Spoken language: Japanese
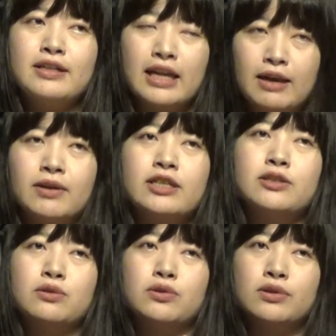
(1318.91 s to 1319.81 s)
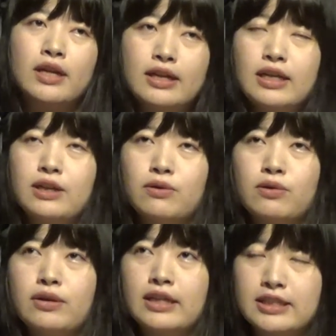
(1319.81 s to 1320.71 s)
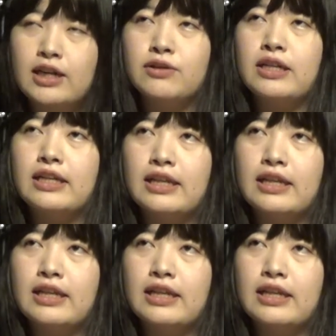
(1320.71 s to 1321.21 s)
で私の隣の近くに